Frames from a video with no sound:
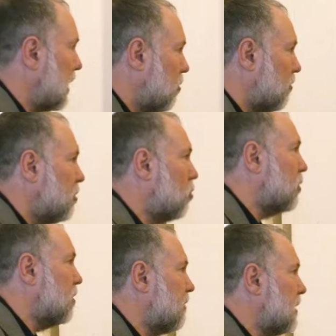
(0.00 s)
такого
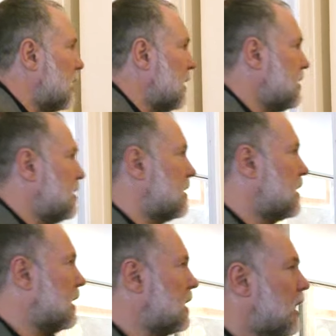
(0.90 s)
иконного характера,
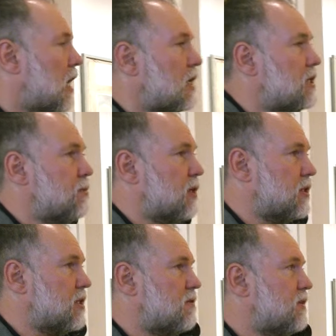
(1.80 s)
как
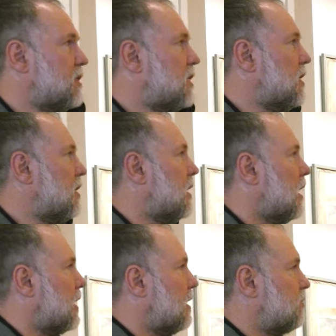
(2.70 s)
избранные святые,
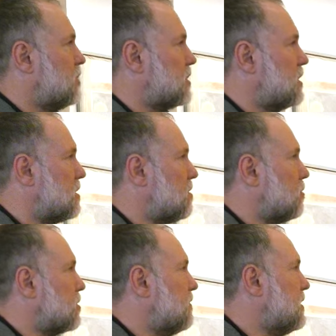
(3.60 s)
и в частности
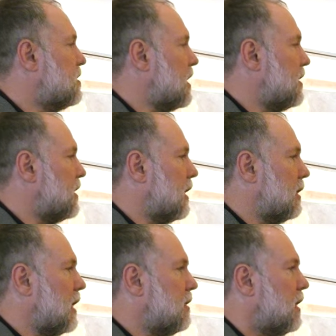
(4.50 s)
вот святитель
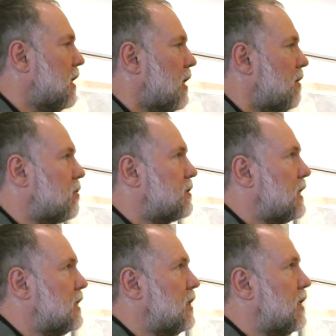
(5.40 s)
Николай. Вот
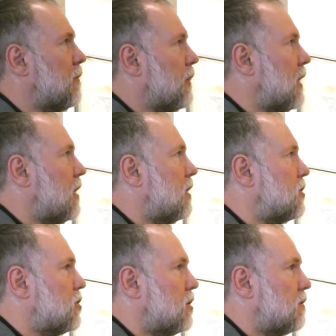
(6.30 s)
это,
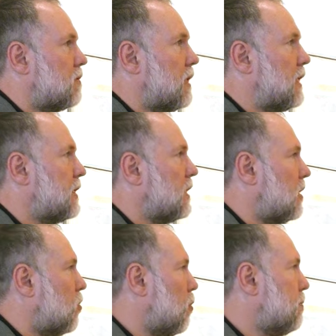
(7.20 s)
а, эта
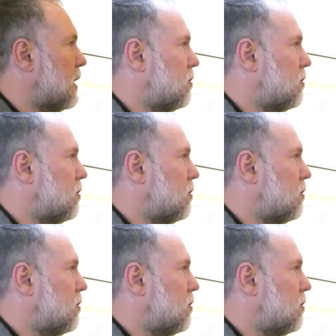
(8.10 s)
копия